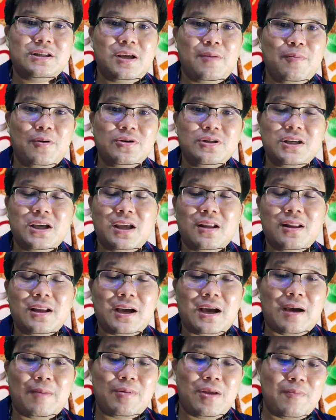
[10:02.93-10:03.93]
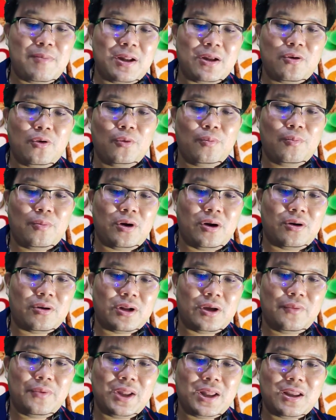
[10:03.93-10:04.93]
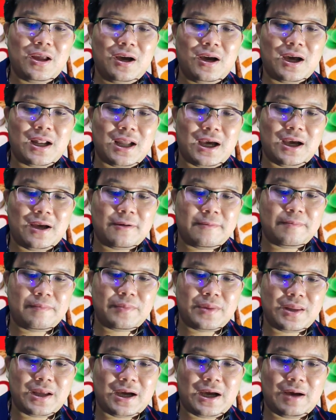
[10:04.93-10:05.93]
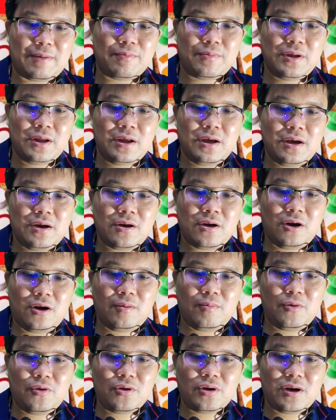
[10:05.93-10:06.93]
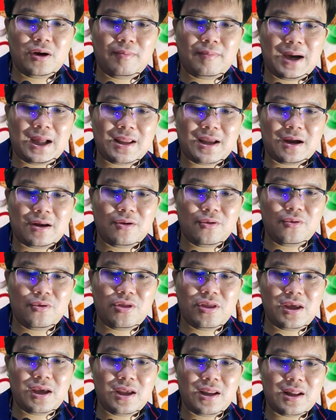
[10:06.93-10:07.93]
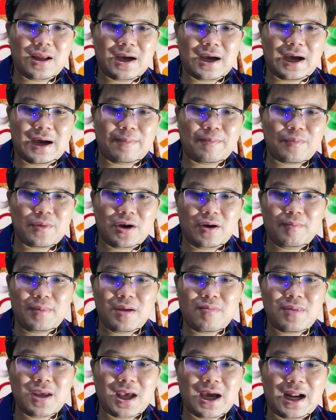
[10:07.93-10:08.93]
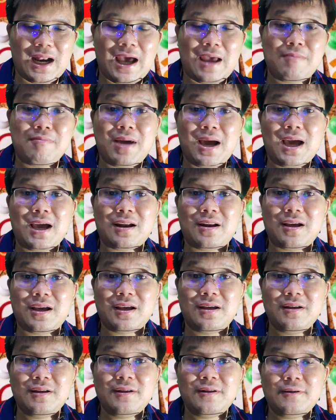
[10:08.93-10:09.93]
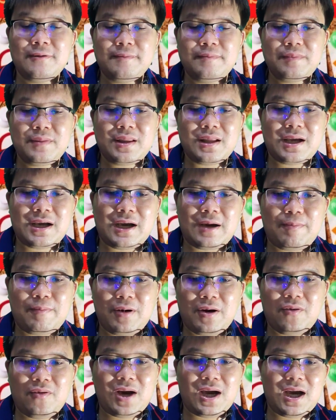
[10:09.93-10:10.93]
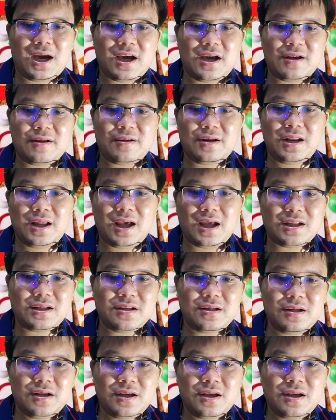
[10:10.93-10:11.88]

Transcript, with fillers: ชิโบชิสนะครับที่เป็นกลุ่มของ Twitter นะนะครับข้อมูลก็มาจากลูซี่นะครับก็ไม่มีอะไรมากนะนะครับเพราะว่าเหรียญ